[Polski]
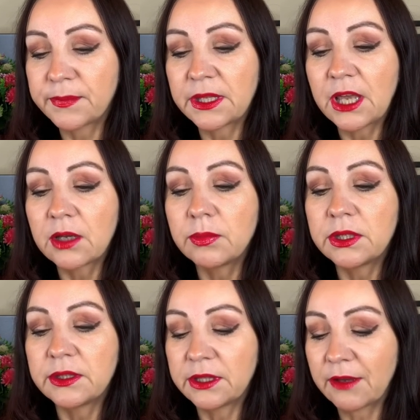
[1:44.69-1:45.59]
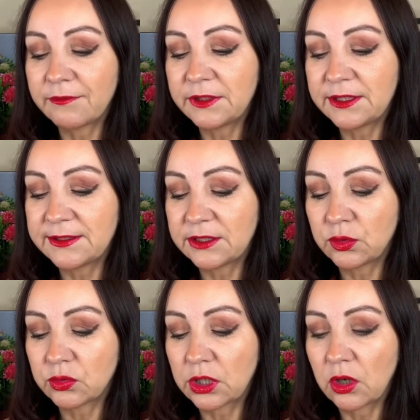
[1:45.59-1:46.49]
jakby na wizji
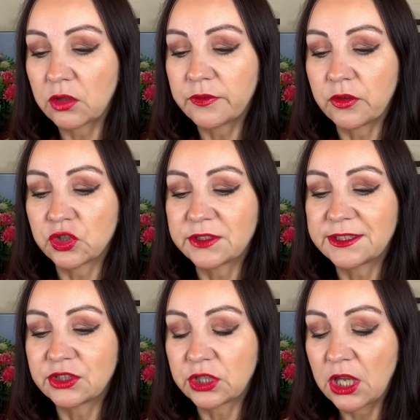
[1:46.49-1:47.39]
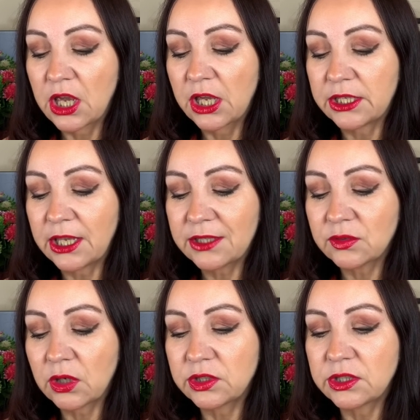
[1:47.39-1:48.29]
tutaj otworzę. Znaczy, ja
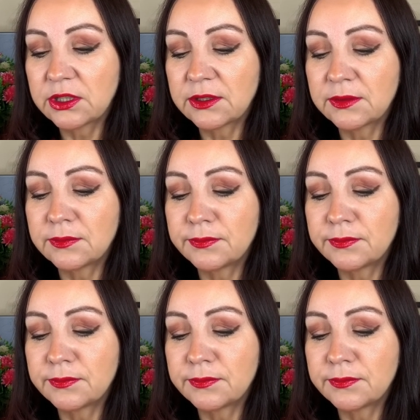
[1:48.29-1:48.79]
słuchajcie, e,